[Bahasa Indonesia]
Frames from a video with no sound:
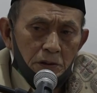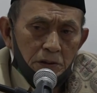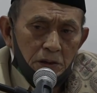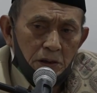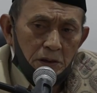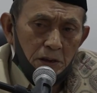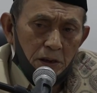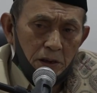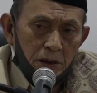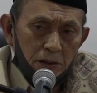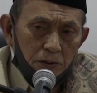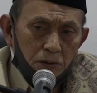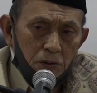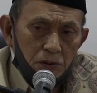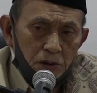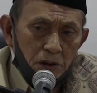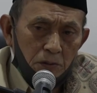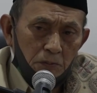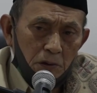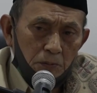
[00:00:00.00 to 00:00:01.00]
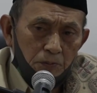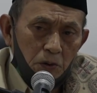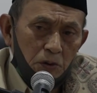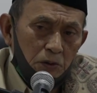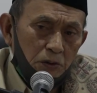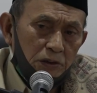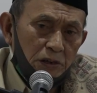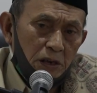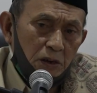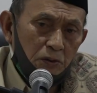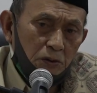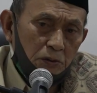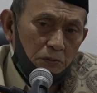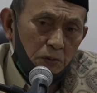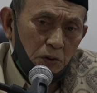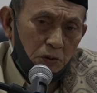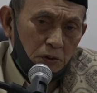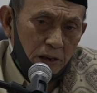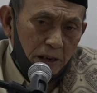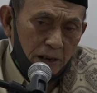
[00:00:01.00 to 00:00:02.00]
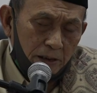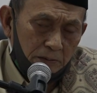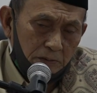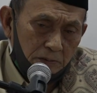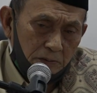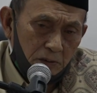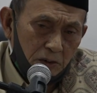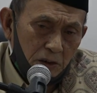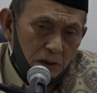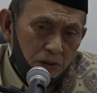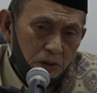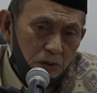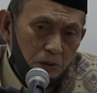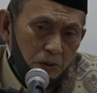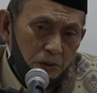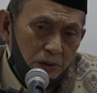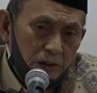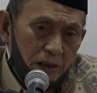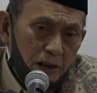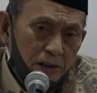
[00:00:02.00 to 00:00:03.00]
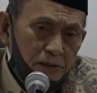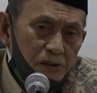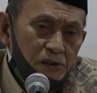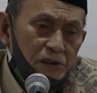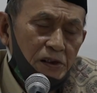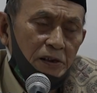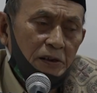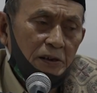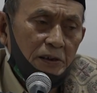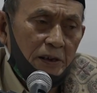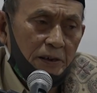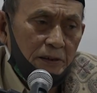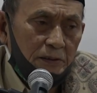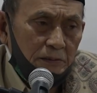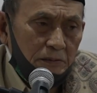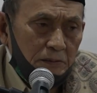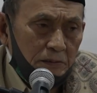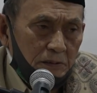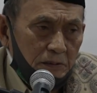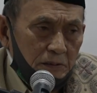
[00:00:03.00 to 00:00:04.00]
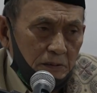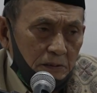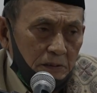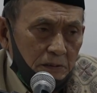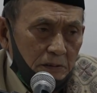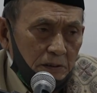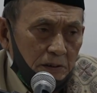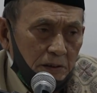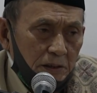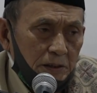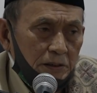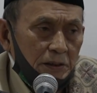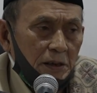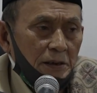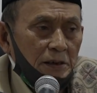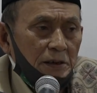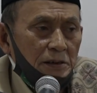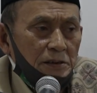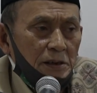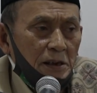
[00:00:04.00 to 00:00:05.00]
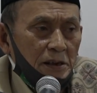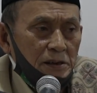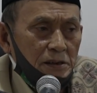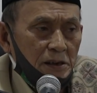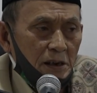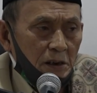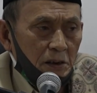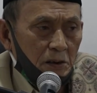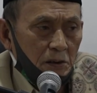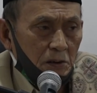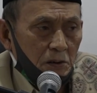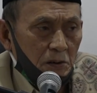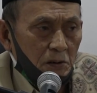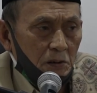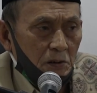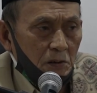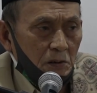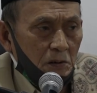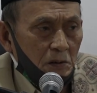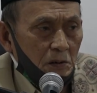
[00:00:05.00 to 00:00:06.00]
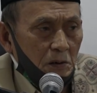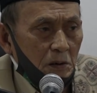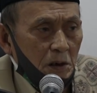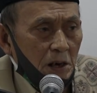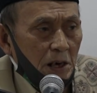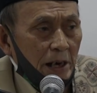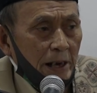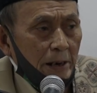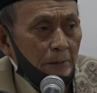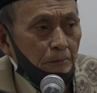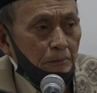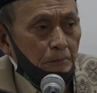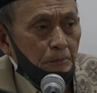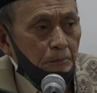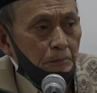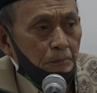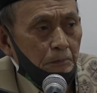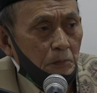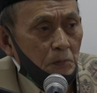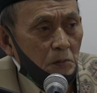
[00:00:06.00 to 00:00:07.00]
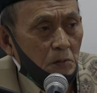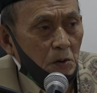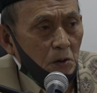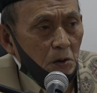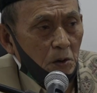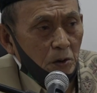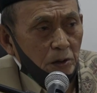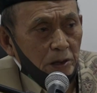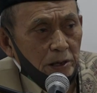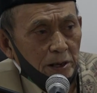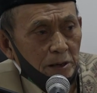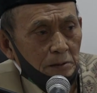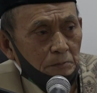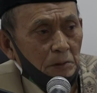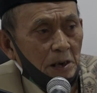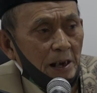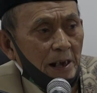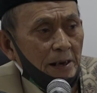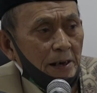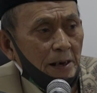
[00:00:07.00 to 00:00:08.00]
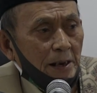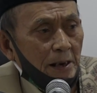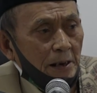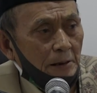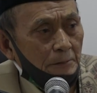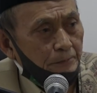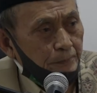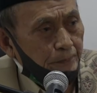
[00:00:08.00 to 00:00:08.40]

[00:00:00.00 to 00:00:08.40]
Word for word: 350 tahun bukan waktu yang singkat. Kita dijajah oleh kolonial Belanda.